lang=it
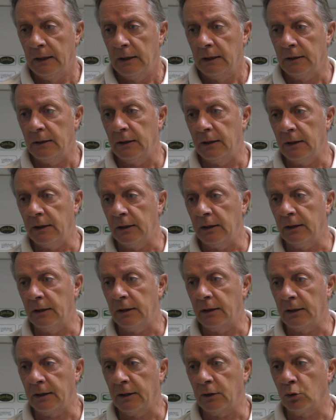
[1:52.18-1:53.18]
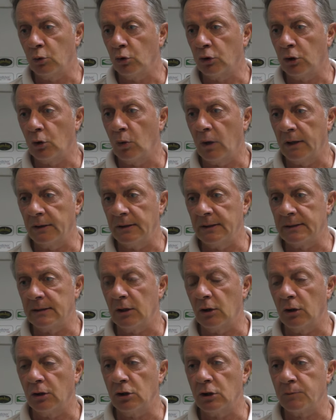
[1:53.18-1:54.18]
di, che tutti quanti
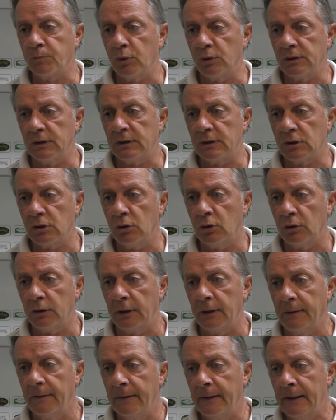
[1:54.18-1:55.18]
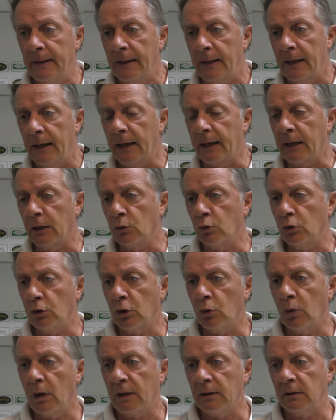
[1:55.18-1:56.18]
siano a disposizione e che tutti
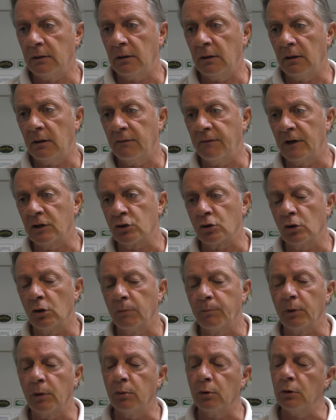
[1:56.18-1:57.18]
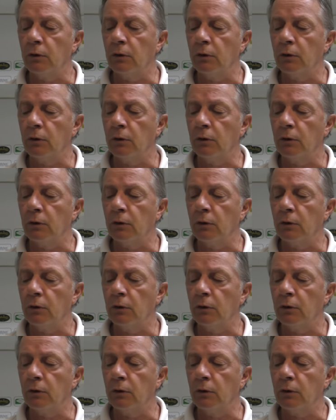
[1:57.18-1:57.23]
quanti facciano il proprio